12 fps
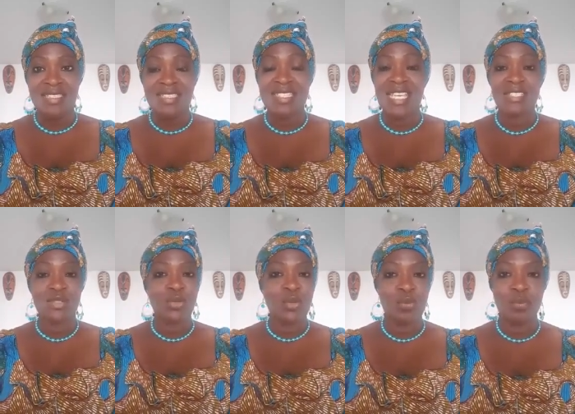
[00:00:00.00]
Ça
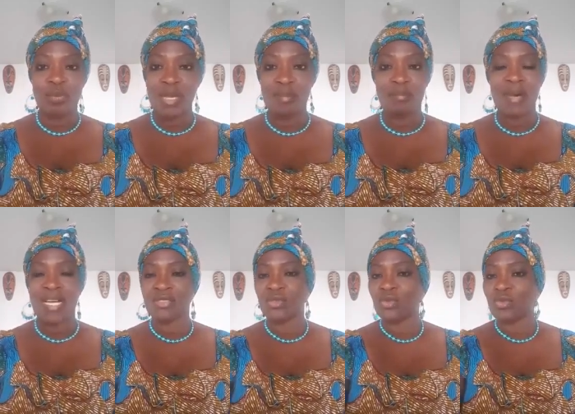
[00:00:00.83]
tombait
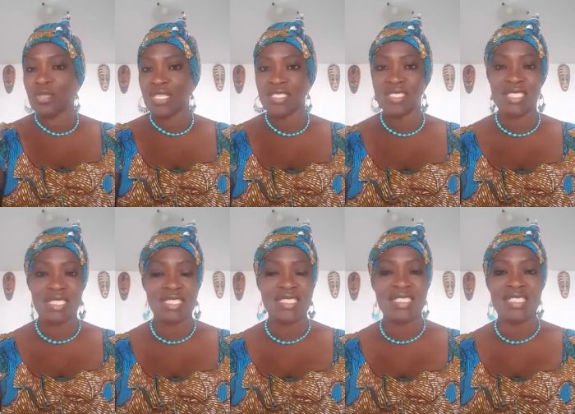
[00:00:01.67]
partout, les gens
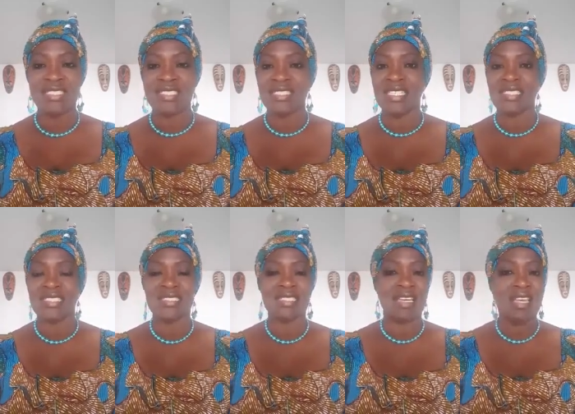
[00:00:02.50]
criaient
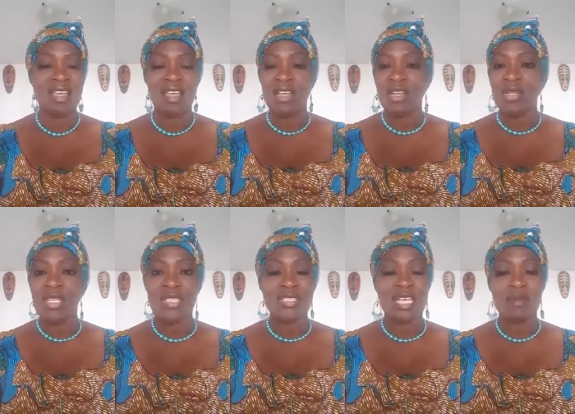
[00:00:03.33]
ça
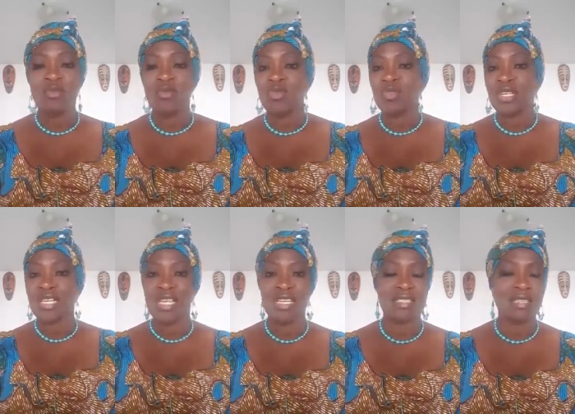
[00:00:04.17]
les, ça
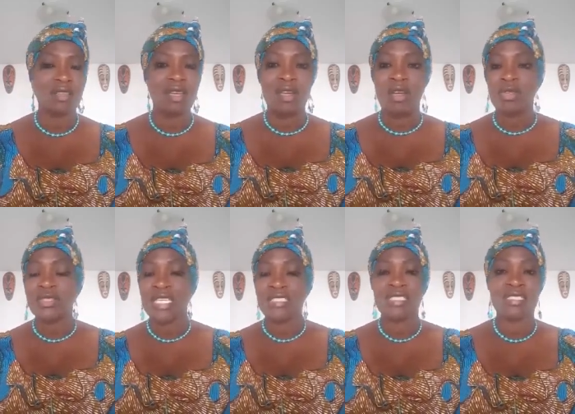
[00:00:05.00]
mourait,
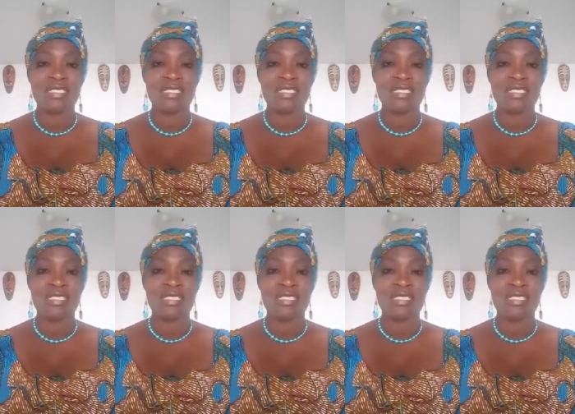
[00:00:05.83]
ça, se